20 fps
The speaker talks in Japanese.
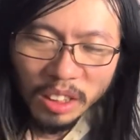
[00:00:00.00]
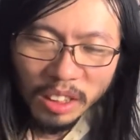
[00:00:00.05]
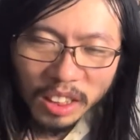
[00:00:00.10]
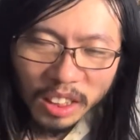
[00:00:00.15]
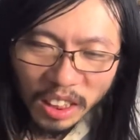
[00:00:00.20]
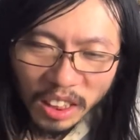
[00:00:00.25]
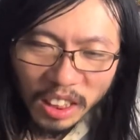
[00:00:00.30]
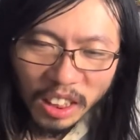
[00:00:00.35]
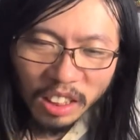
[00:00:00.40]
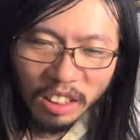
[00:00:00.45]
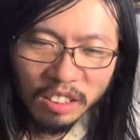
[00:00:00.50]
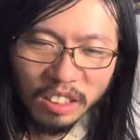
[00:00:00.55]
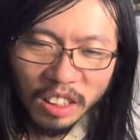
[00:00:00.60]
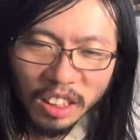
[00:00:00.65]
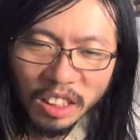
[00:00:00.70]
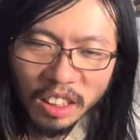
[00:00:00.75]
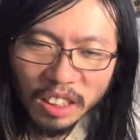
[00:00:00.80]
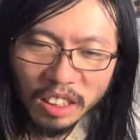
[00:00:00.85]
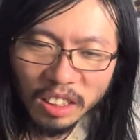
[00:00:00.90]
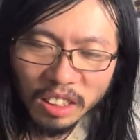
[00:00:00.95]
なんか
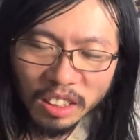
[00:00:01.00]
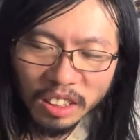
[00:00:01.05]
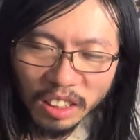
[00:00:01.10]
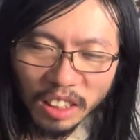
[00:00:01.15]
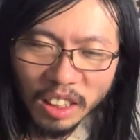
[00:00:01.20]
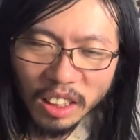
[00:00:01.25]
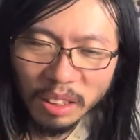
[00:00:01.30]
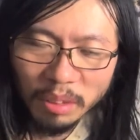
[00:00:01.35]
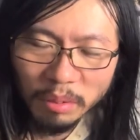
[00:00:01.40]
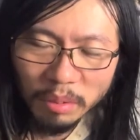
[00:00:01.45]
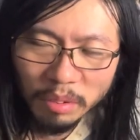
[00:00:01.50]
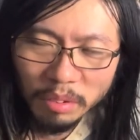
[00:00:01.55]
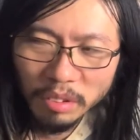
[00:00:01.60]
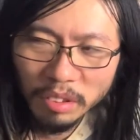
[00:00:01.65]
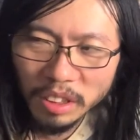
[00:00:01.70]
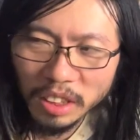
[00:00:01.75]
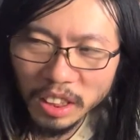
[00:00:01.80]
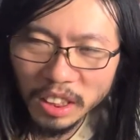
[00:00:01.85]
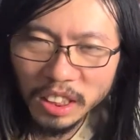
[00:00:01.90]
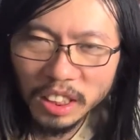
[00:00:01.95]
キャラクターが本
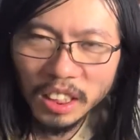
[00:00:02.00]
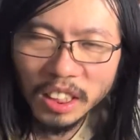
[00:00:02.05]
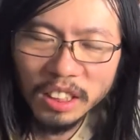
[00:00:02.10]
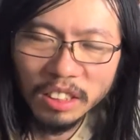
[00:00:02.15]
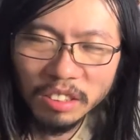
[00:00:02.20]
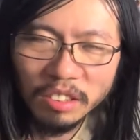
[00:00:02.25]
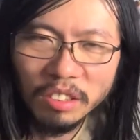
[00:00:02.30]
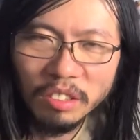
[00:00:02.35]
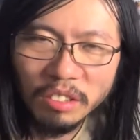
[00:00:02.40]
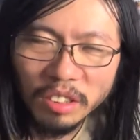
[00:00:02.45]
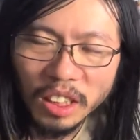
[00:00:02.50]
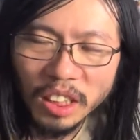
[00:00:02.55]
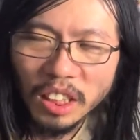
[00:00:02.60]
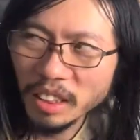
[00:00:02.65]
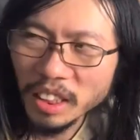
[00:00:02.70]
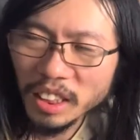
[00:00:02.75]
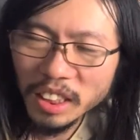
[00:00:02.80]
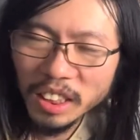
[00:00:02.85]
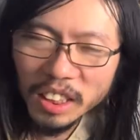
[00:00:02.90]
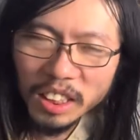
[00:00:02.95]
当に実在するような
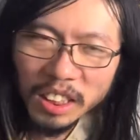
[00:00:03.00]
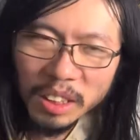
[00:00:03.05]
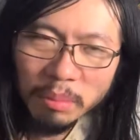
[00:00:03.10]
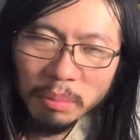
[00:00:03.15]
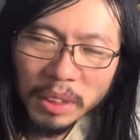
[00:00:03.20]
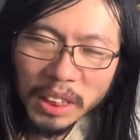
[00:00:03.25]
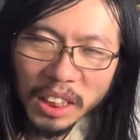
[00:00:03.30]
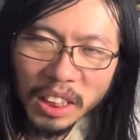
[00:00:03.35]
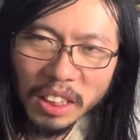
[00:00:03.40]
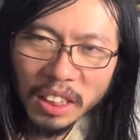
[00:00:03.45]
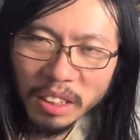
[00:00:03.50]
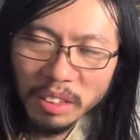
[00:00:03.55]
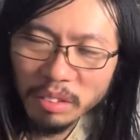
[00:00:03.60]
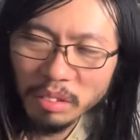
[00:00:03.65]
隣人みたいな、